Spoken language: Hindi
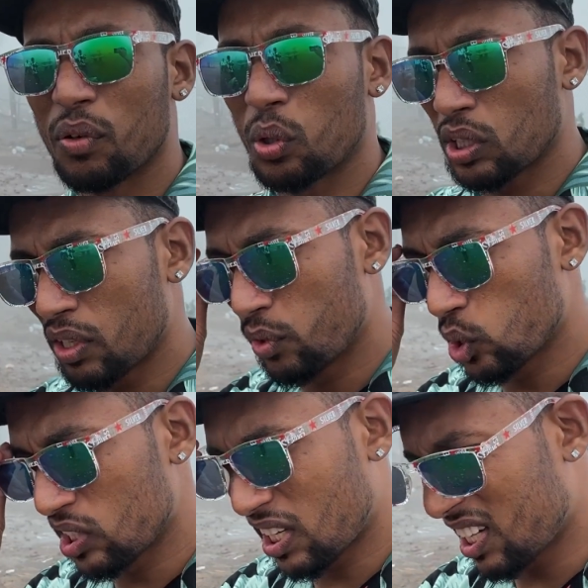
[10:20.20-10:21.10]
फोटोज एंड
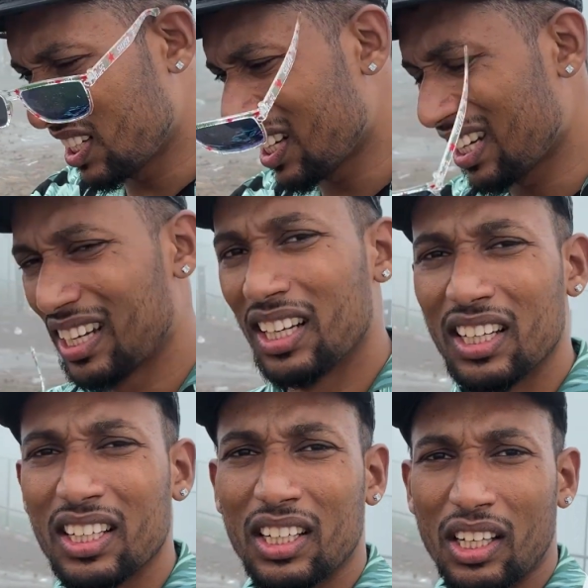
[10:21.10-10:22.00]
वीडियोज़ निकाल लिए
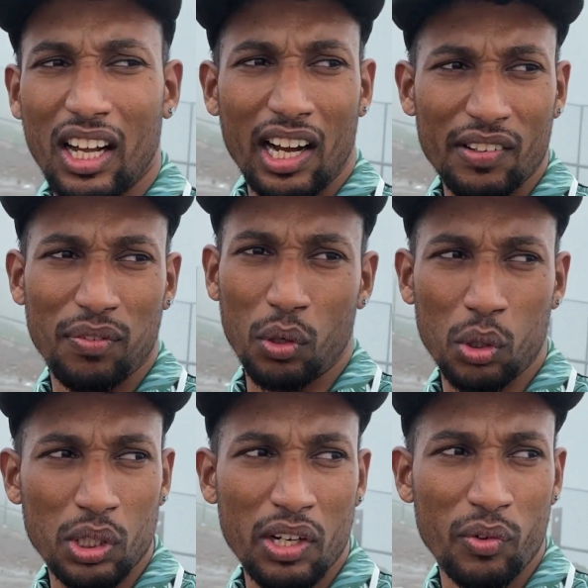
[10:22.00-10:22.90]
अगर
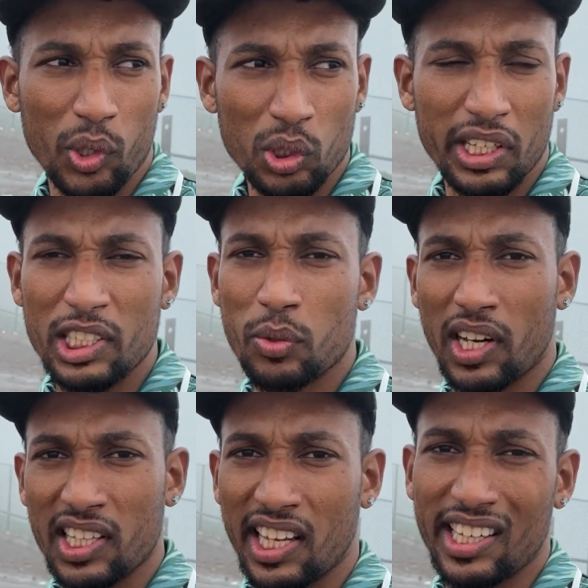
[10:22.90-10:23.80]
फोटोज एंड वीडियोज़ रील्स
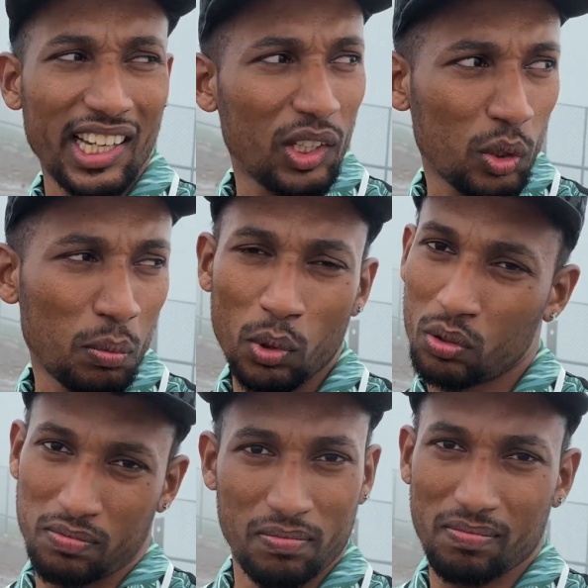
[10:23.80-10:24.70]
वगैरह देखनी है तो तुम लोग
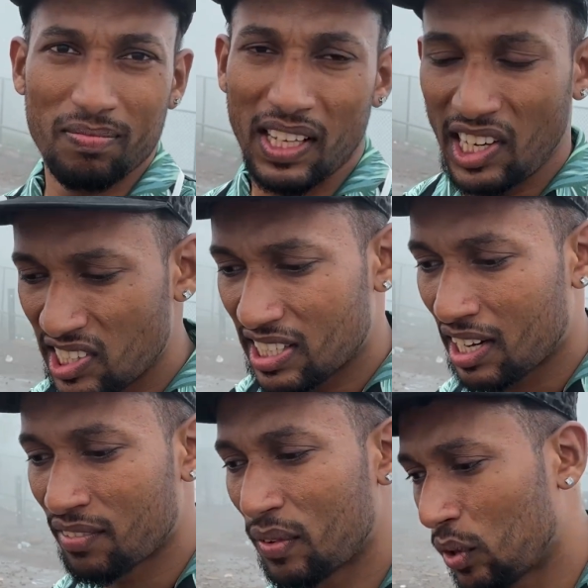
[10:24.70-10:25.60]

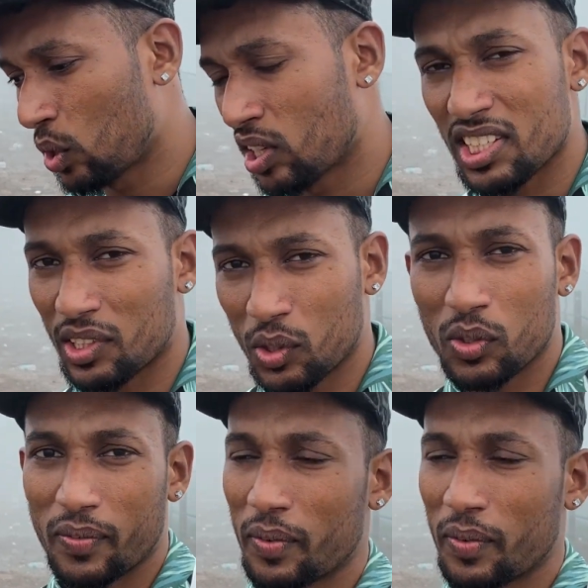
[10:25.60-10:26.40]
इंस्टाग्राम पर फॉलो कर सकते हो